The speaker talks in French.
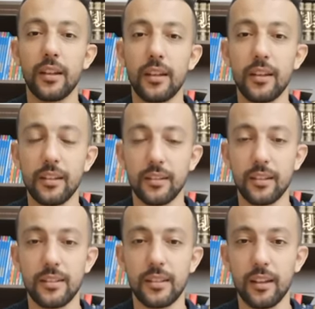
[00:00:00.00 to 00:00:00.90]
et
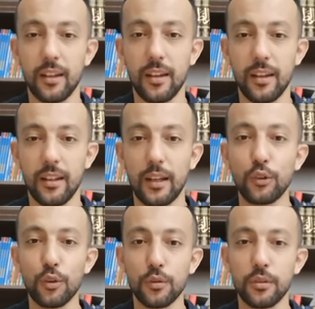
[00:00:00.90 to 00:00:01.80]
d'attirer
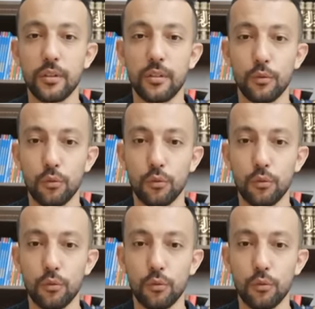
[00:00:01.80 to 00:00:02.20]
l'attention